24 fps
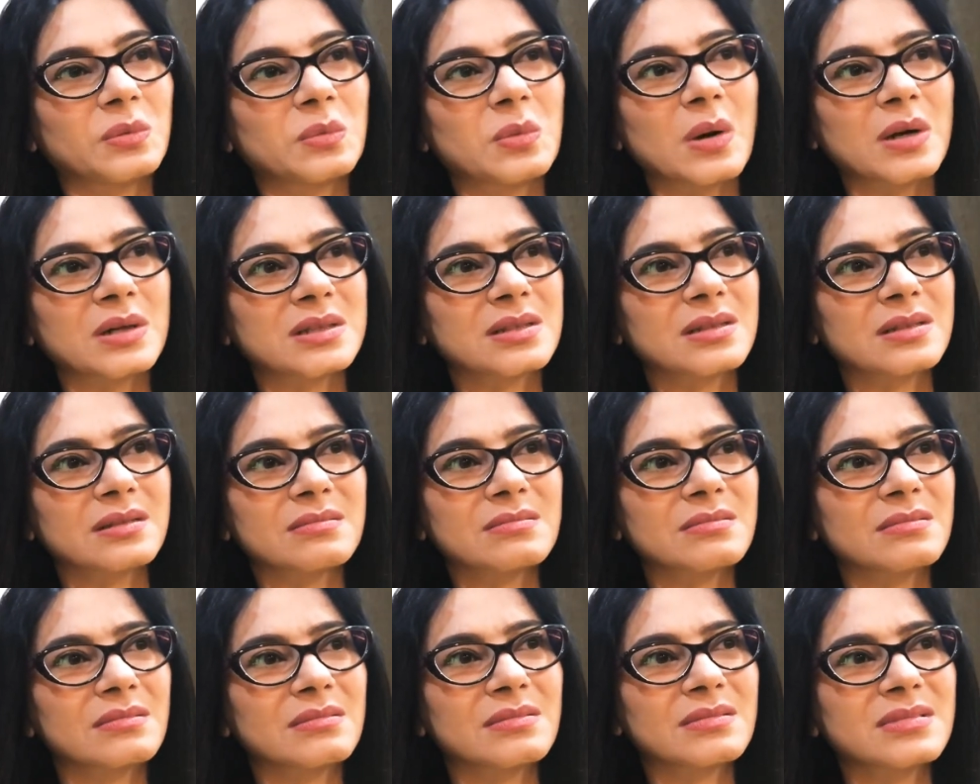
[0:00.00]
वॉट
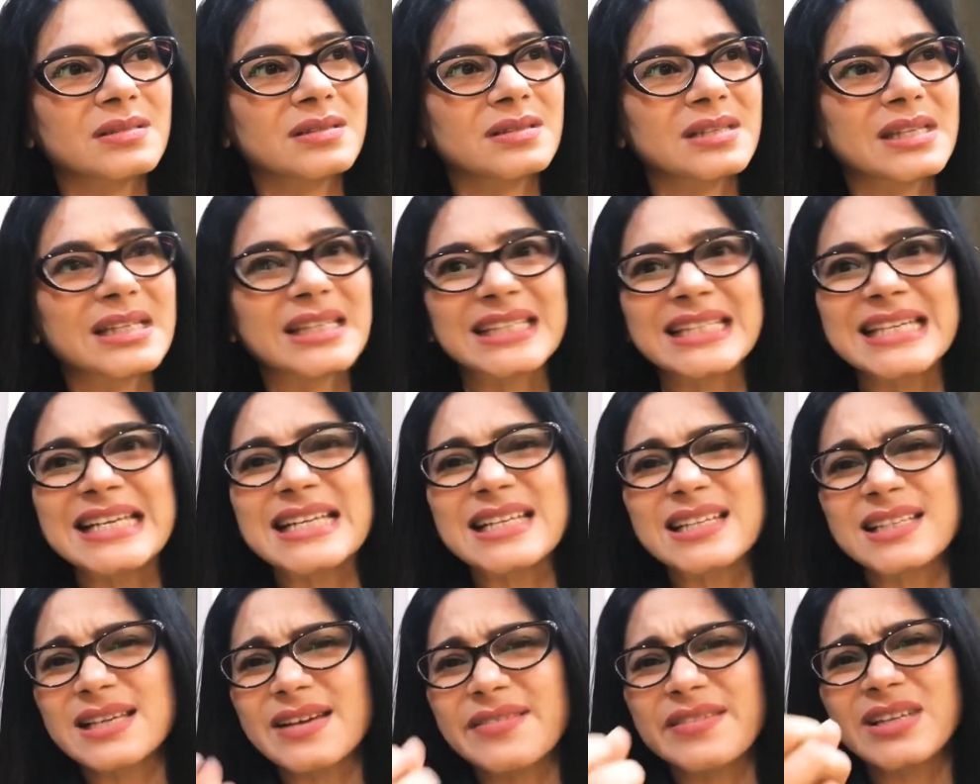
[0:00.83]

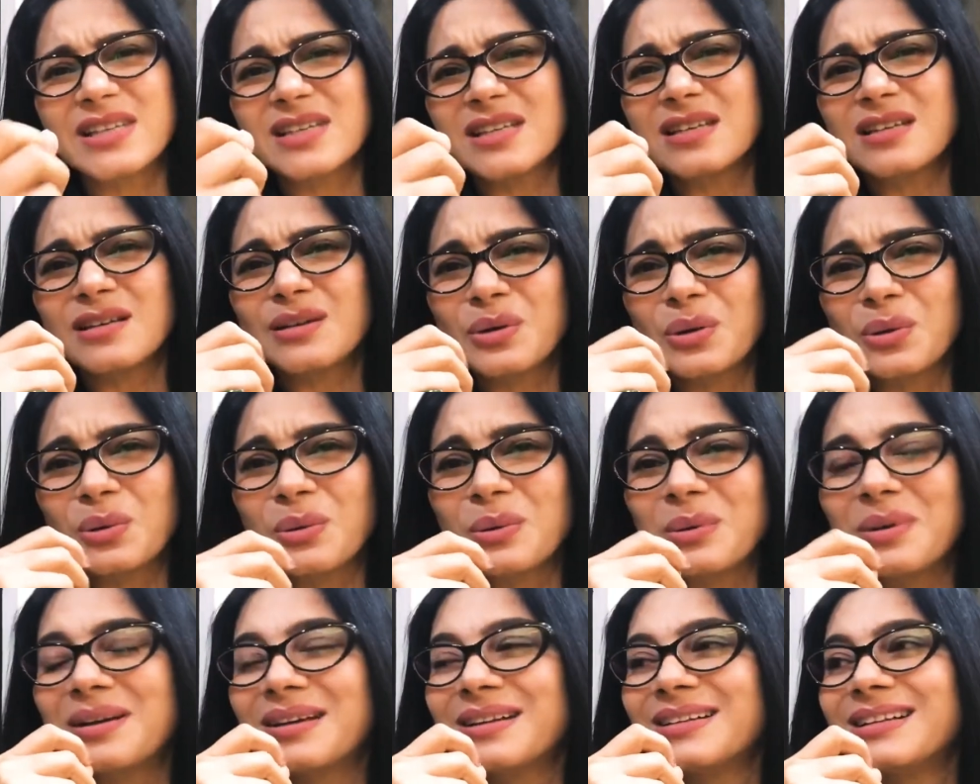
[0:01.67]
सिक्सटीन सेवेंटीन ईयर
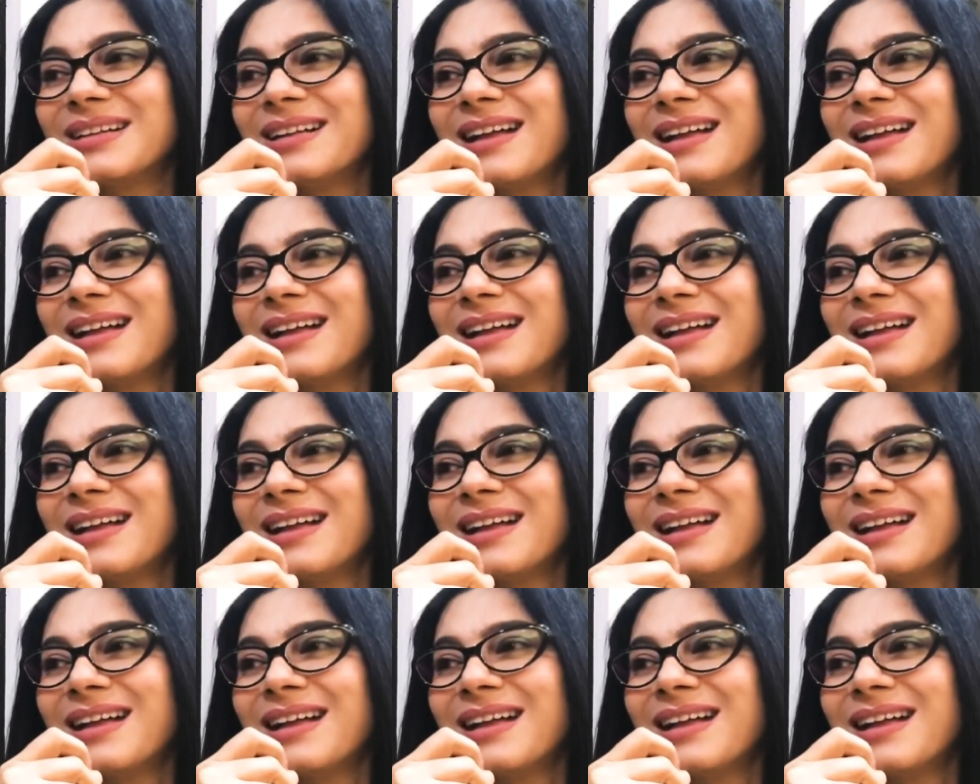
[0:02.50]
ओल्ड